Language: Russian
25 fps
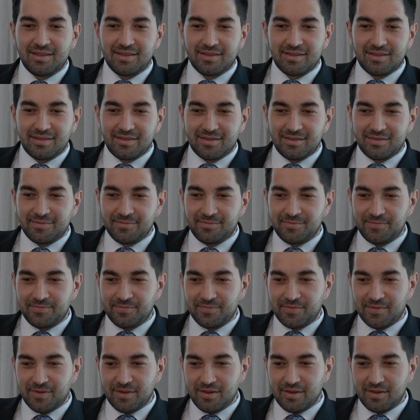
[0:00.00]

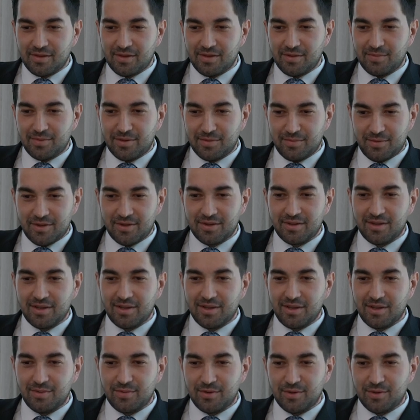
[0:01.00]
была, была